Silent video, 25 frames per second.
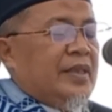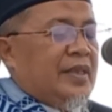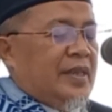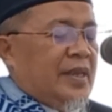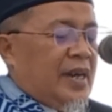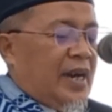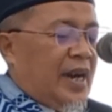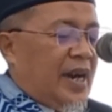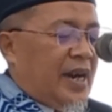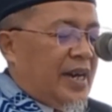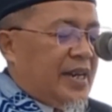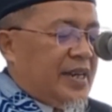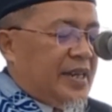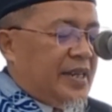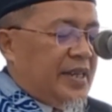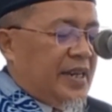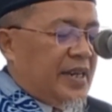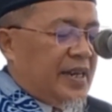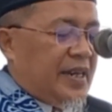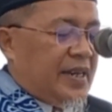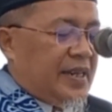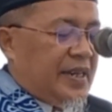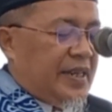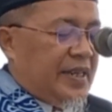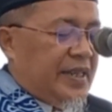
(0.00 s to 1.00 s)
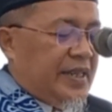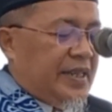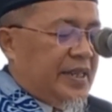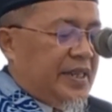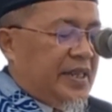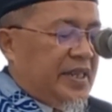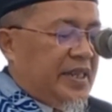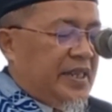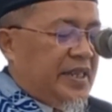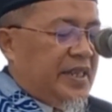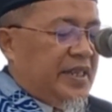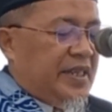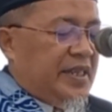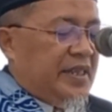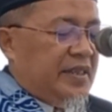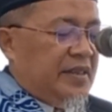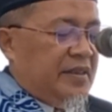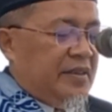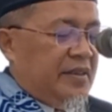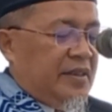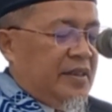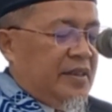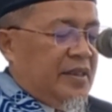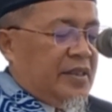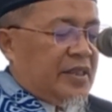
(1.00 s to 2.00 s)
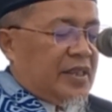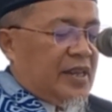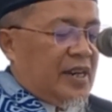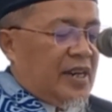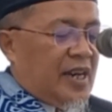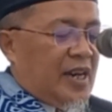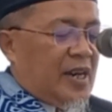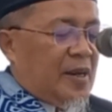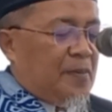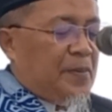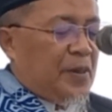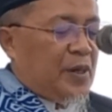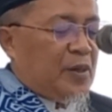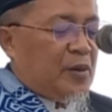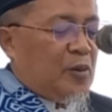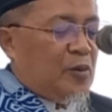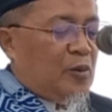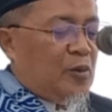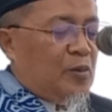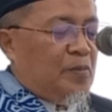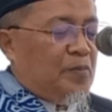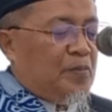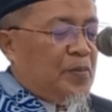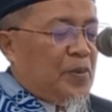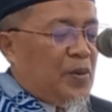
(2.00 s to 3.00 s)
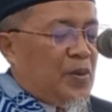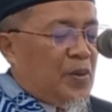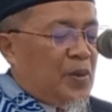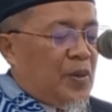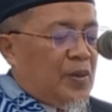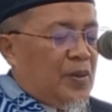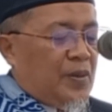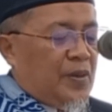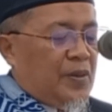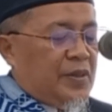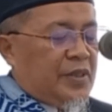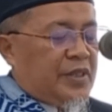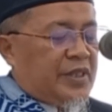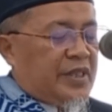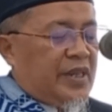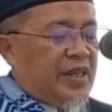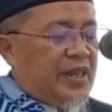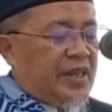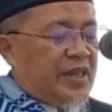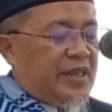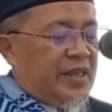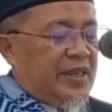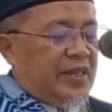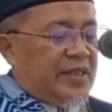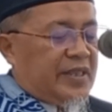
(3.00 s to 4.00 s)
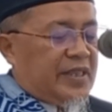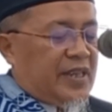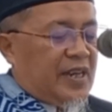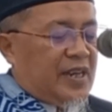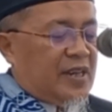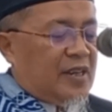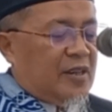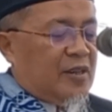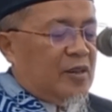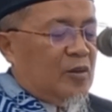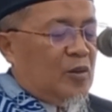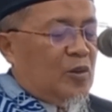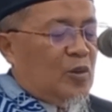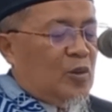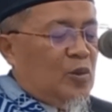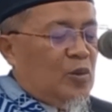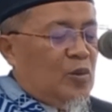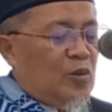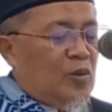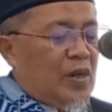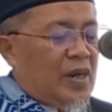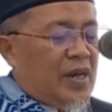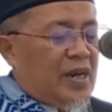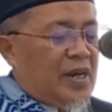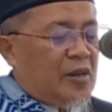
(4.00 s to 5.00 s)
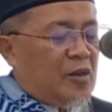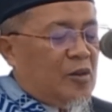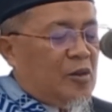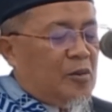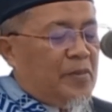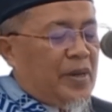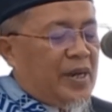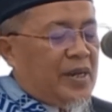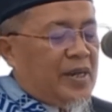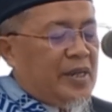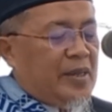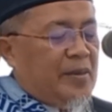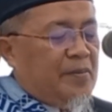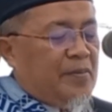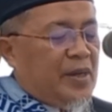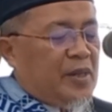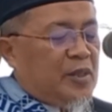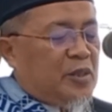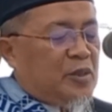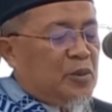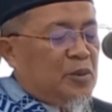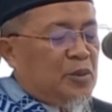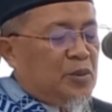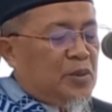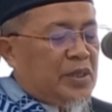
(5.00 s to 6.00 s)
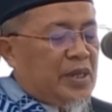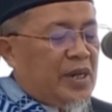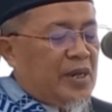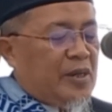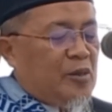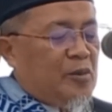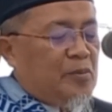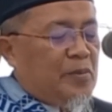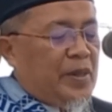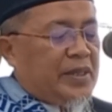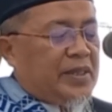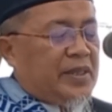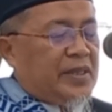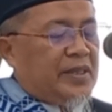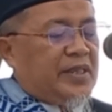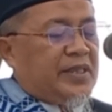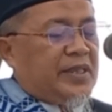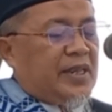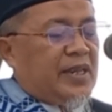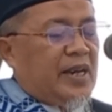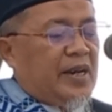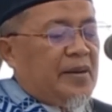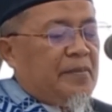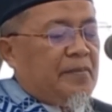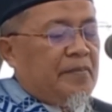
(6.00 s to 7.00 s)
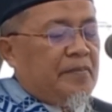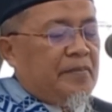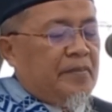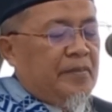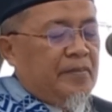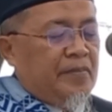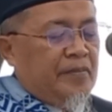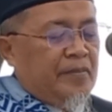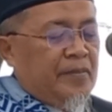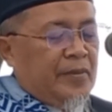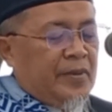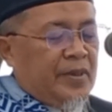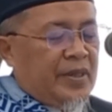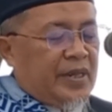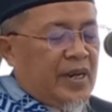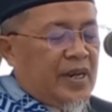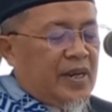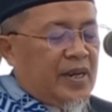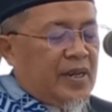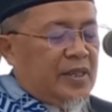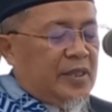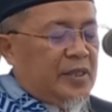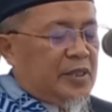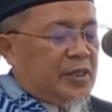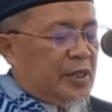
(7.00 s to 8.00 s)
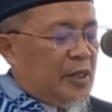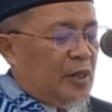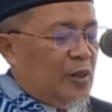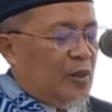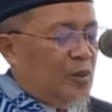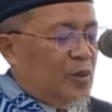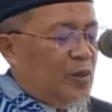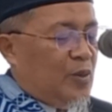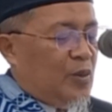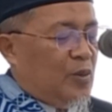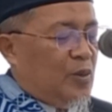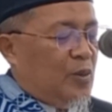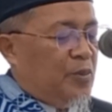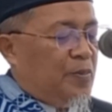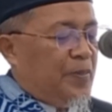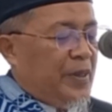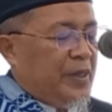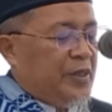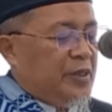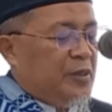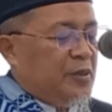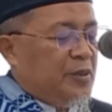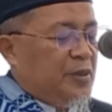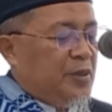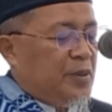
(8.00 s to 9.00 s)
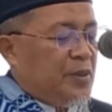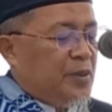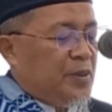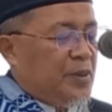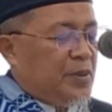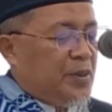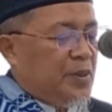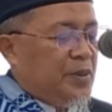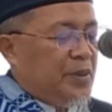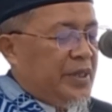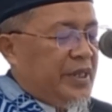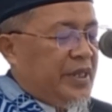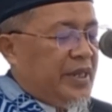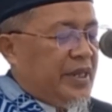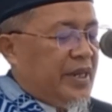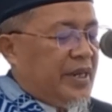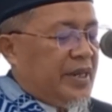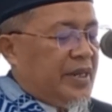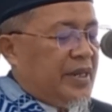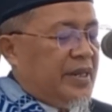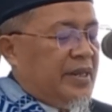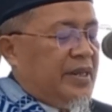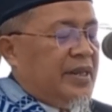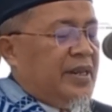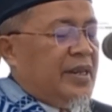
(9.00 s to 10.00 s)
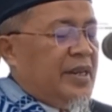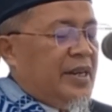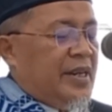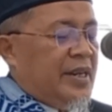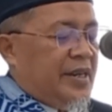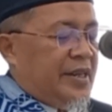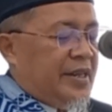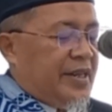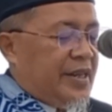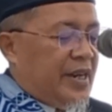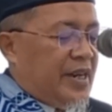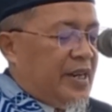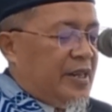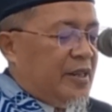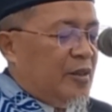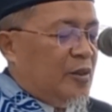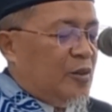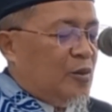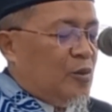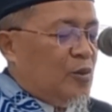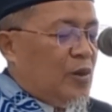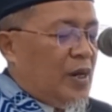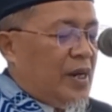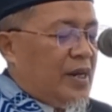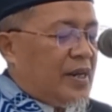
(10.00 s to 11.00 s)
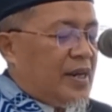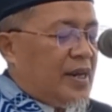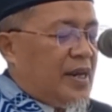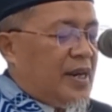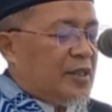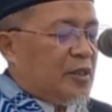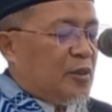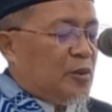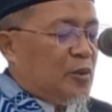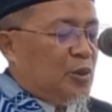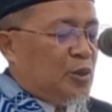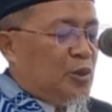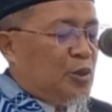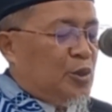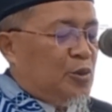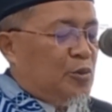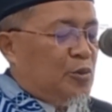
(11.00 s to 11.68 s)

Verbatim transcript: Hari-hari ini telah berkumpul sekitar 2,5 juta umat Islam dari seluruh penjuru dunia dan 220